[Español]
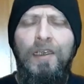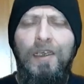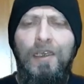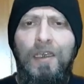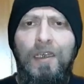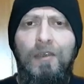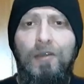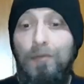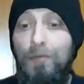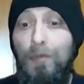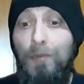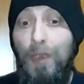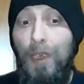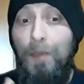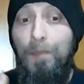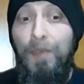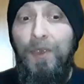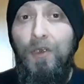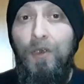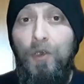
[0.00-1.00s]
Y
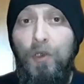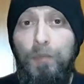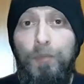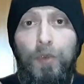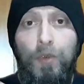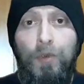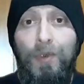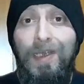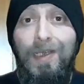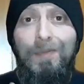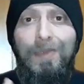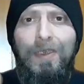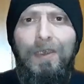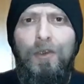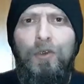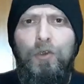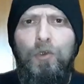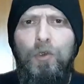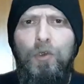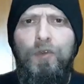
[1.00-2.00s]
es peor, porque van a
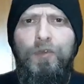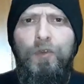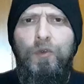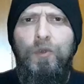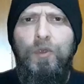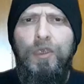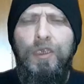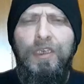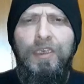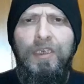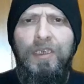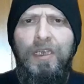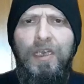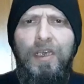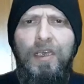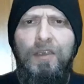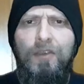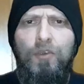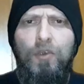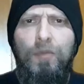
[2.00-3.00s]
perder todos los fluidos que tienen en
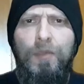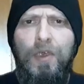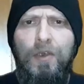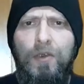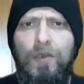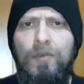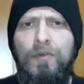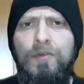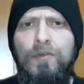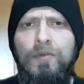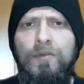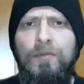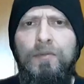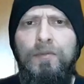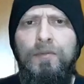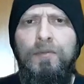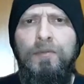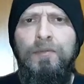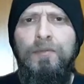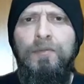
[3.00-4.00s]
el estómago.
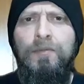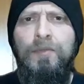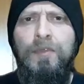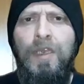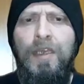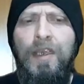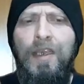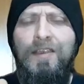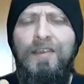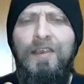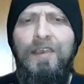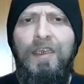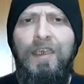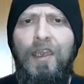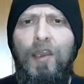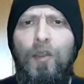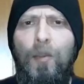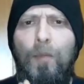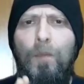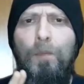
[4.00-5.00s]
Así
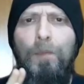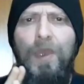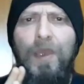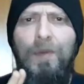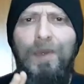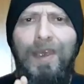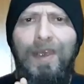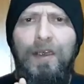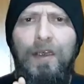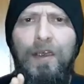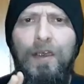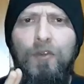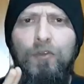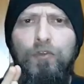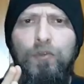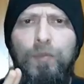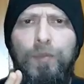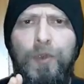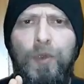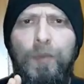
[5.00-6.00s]
que beber
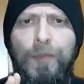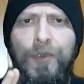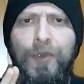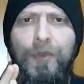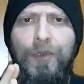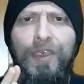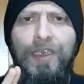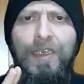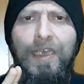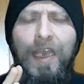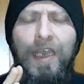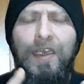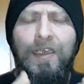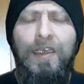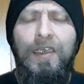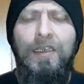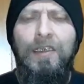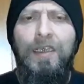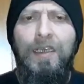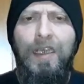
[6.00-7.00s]
su propia orina
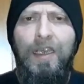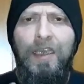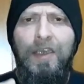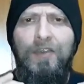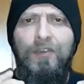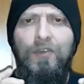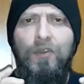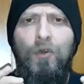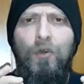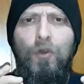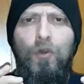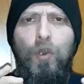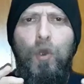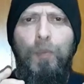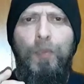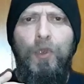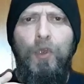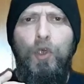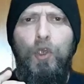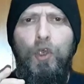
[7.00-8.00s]
es lo
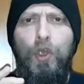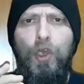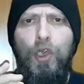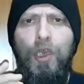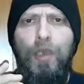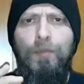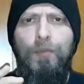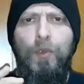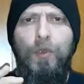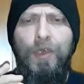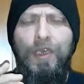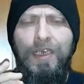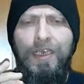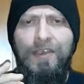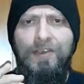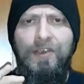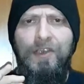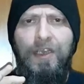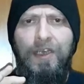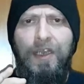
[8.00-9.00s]
peor que pueden
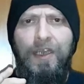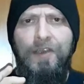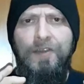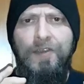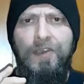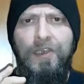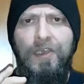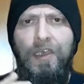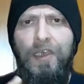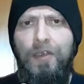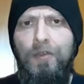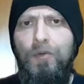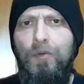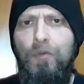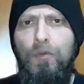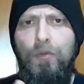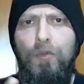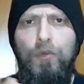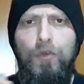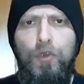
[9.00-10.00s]
hacer. Así que
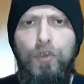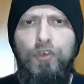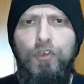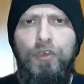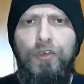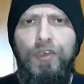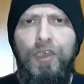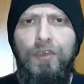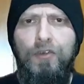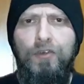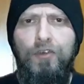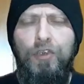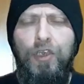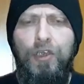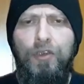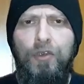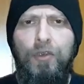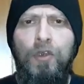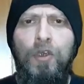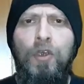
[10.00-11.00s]
no se los
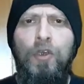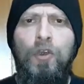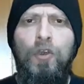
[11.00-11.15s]
aconsejo.